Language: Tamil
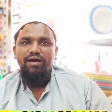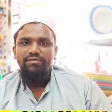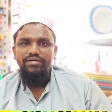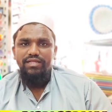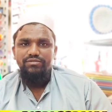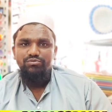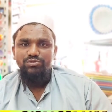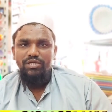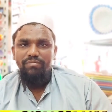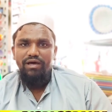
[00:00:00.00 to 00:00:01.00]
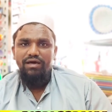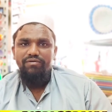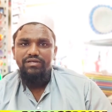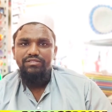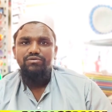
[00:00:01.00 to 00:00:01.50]
அவற்றை
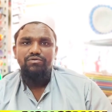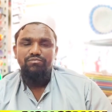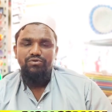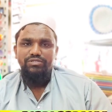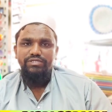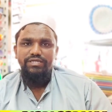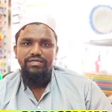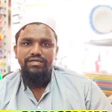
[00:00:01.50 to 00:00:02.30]
சுத்தமாக வைத்திருக்கும் போது